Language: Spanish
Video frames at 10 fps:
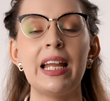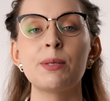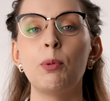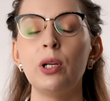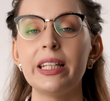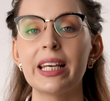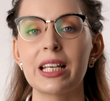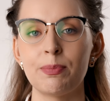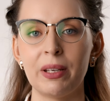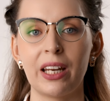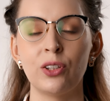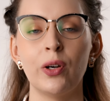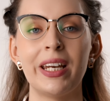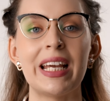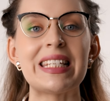las políticas
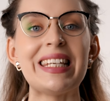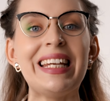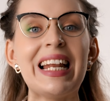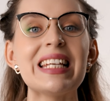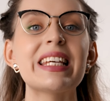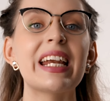migratorias y las